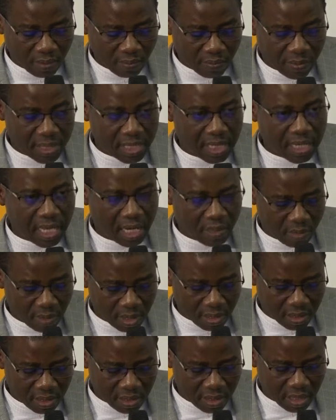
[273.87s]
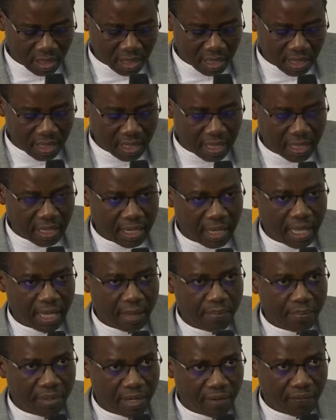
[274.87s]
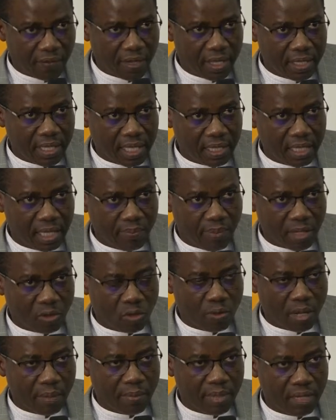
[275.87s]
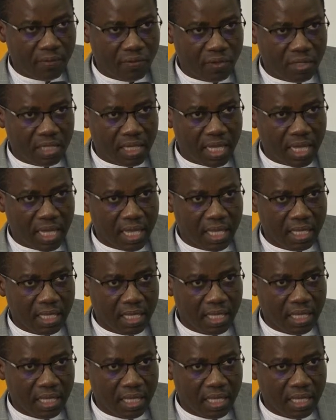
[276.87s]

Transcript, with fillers: mais également les préfets des départements bénéficiaires